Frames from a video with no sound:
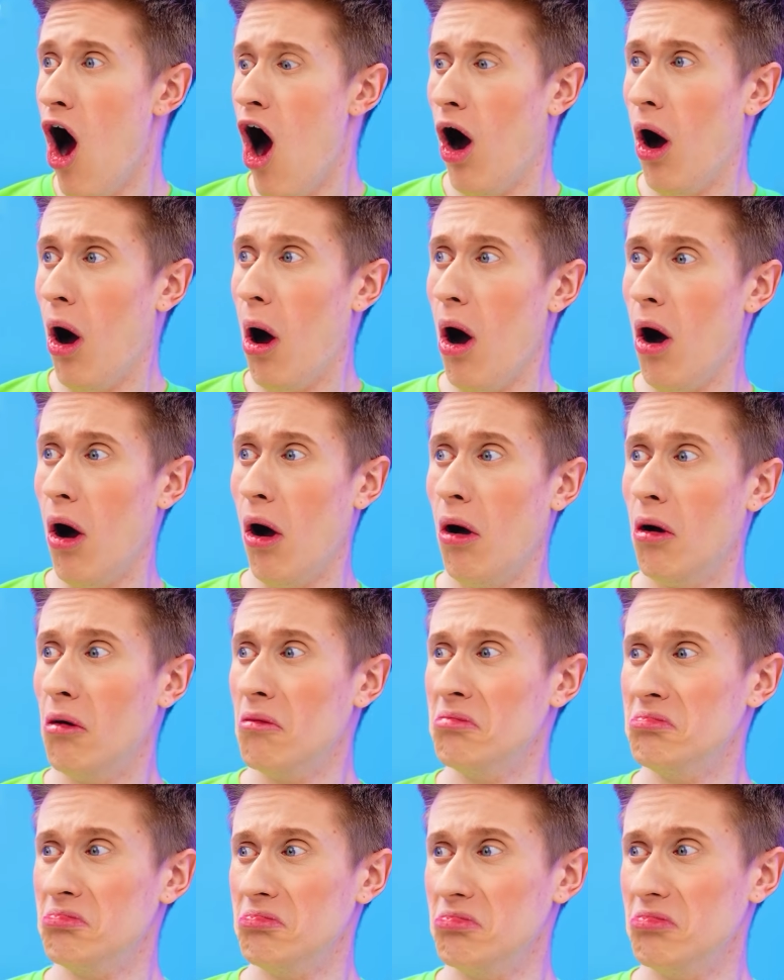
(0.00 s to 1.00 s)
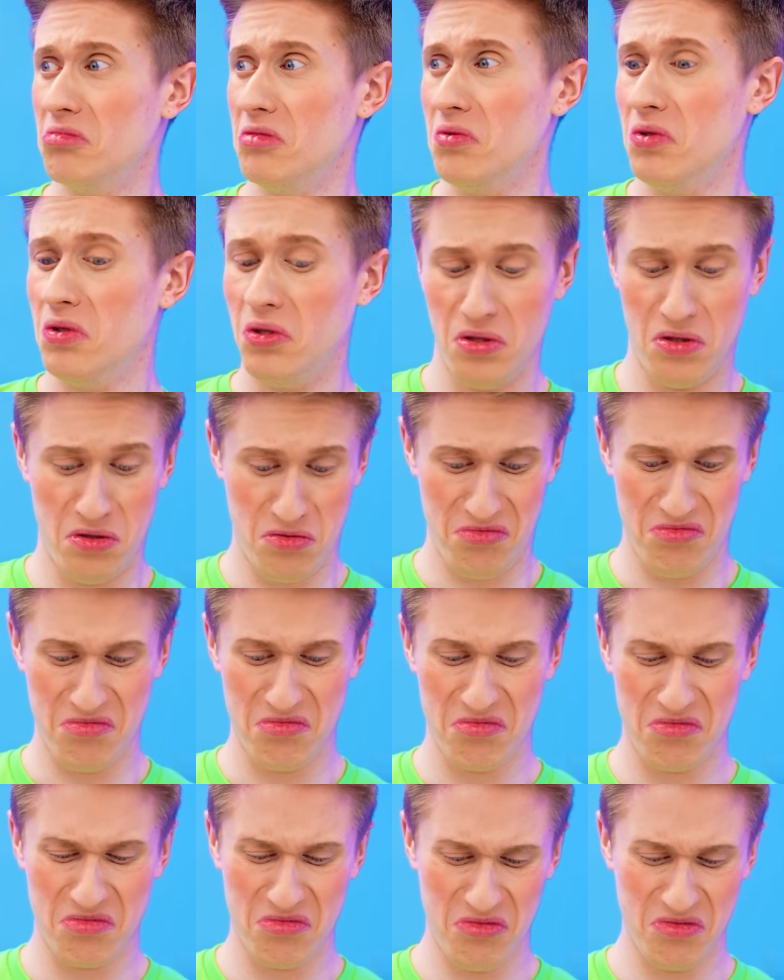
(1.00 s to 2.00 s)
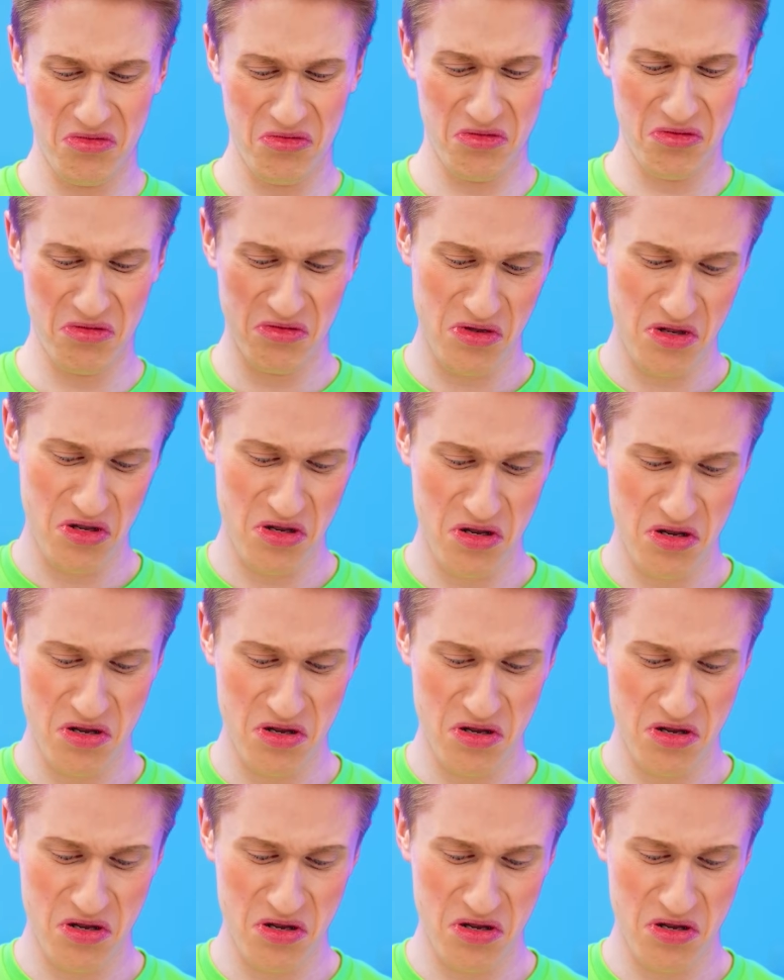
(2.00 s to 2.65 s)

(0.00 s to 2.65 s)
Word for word: Oh ya, dibandingkan dengan dia, milikku tampak lebih